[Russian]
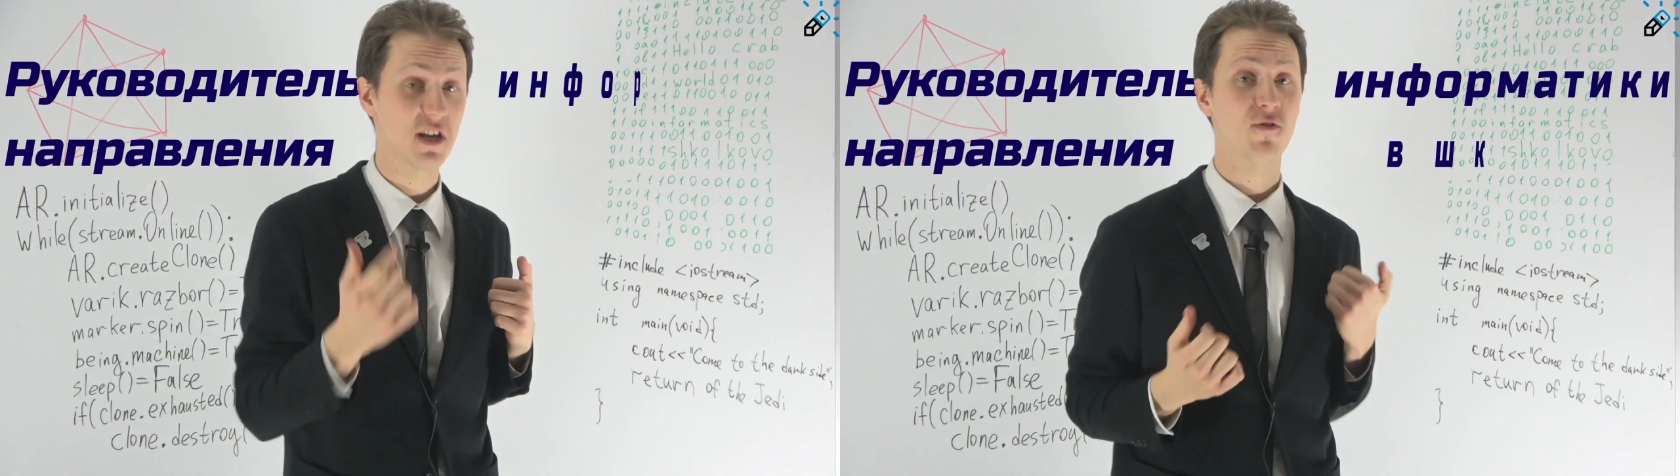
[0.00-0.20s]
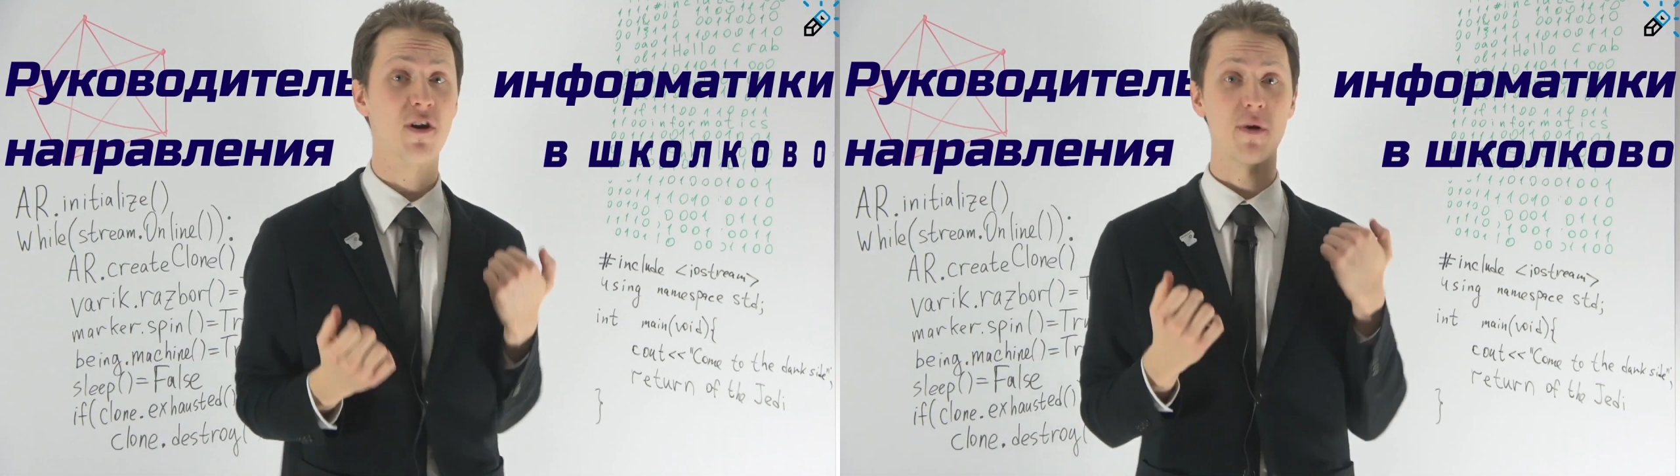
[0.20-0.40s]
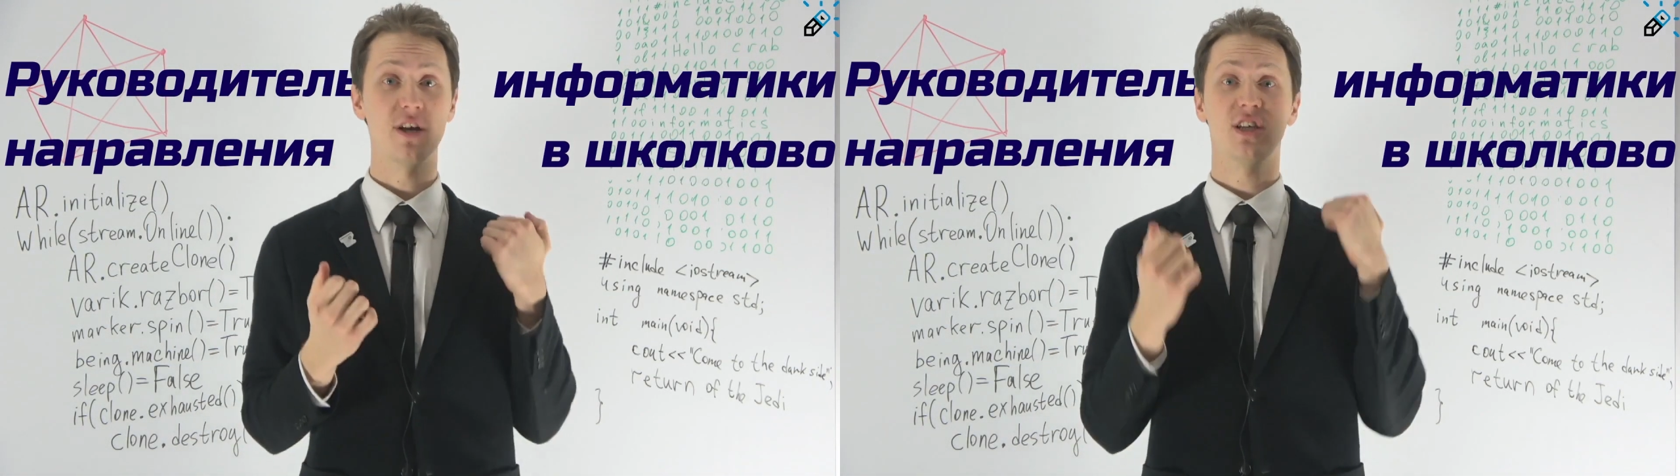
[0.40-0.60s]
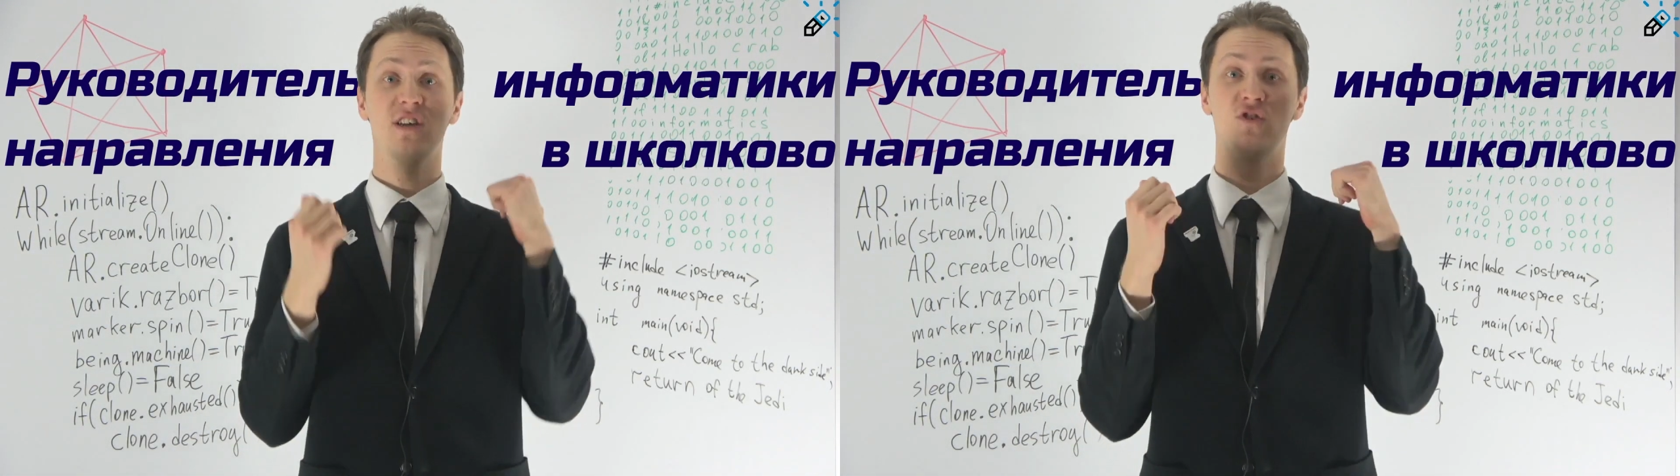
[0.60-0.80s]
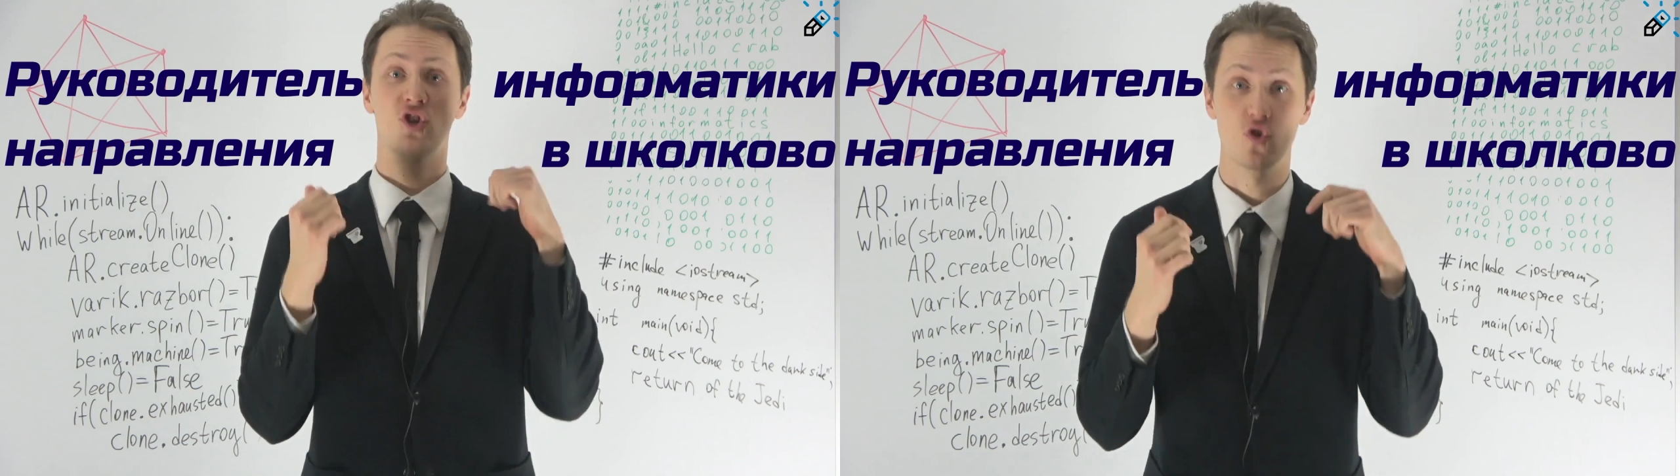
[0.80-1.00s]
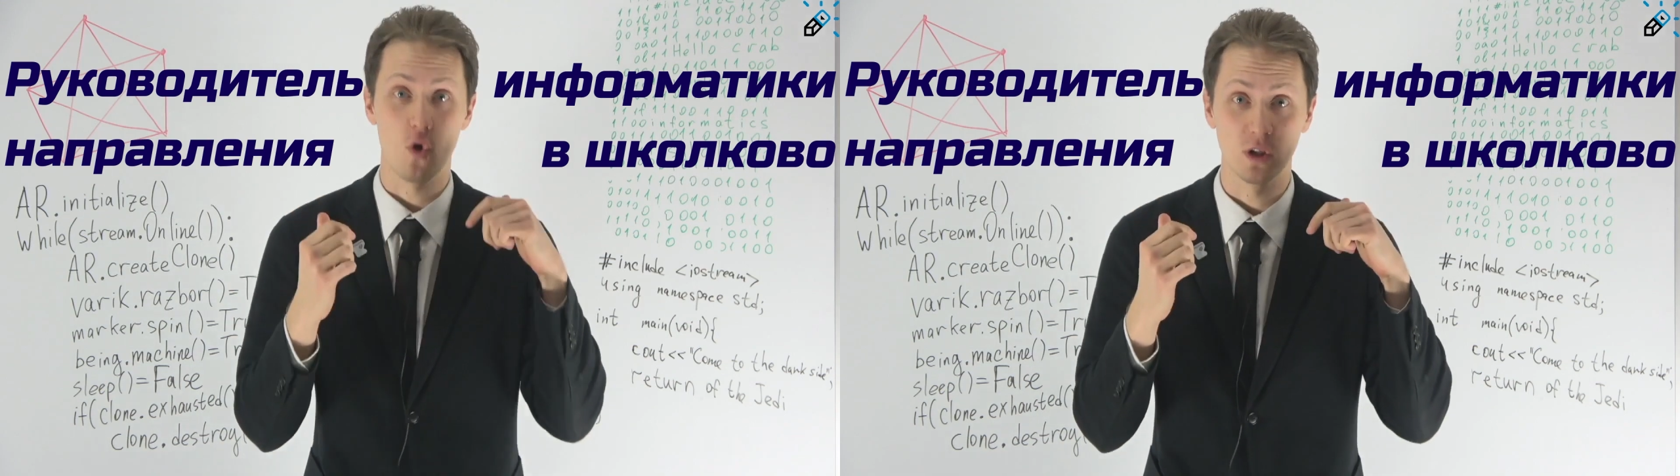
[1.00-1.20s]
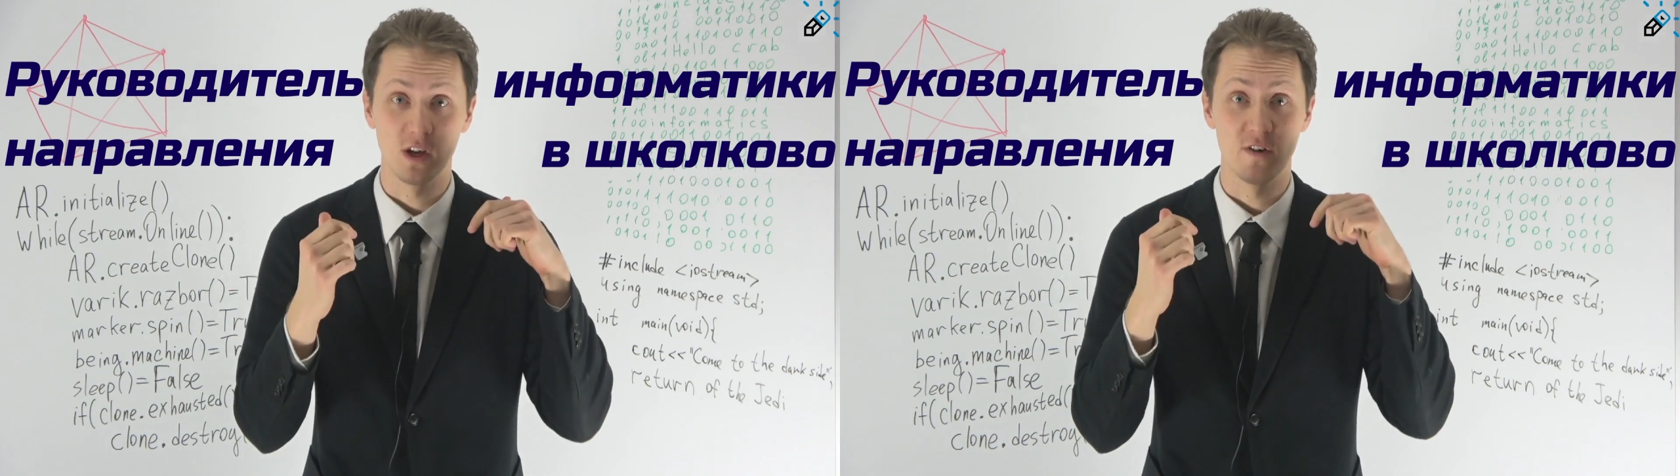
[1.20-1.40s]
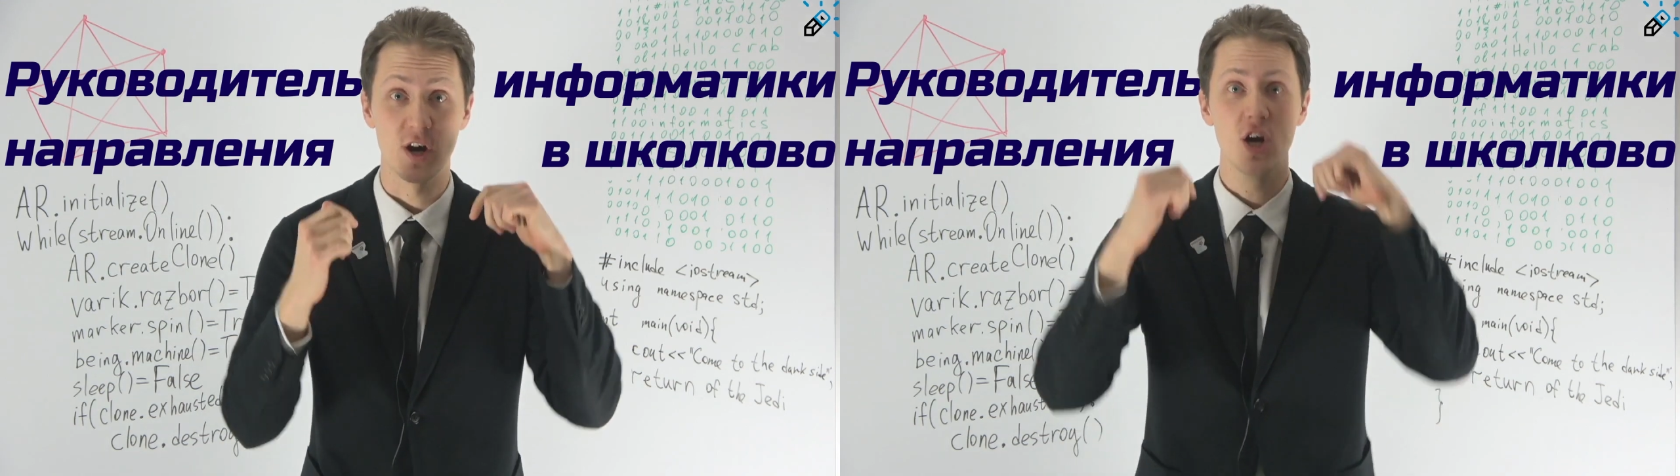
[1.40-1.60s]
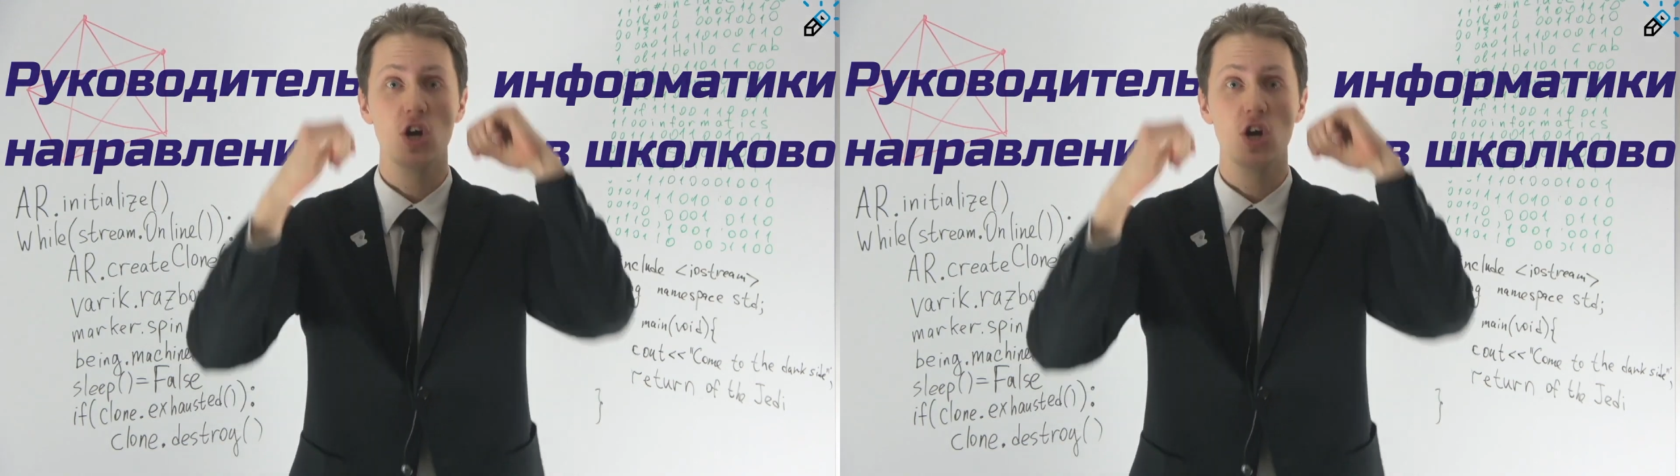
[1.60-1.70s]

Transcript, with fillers: информатики в Школково.